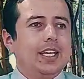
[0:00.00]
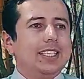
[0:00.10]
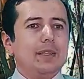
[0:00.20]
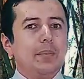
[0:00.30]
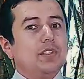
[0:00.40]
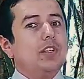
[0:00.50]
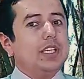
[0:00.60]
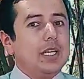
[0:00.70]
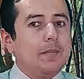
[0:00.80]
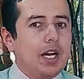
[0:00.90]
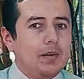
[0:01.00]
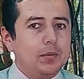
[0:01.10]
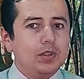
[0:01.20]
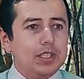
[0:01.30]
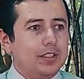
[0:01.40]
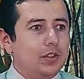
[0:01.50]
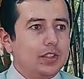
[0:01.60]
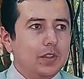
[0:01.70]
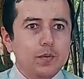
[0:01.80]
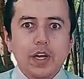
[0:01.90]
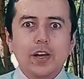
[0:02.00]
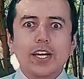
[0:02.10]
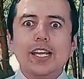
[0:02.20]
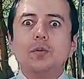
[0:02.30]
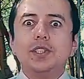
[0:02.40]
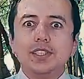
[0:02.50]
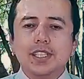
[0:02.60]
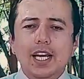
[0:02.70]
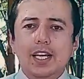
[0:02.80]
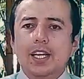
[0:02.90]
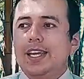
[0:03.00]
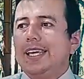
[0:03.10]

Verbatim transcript: esa persona que amábamos tanto se fue, ahora ya no está,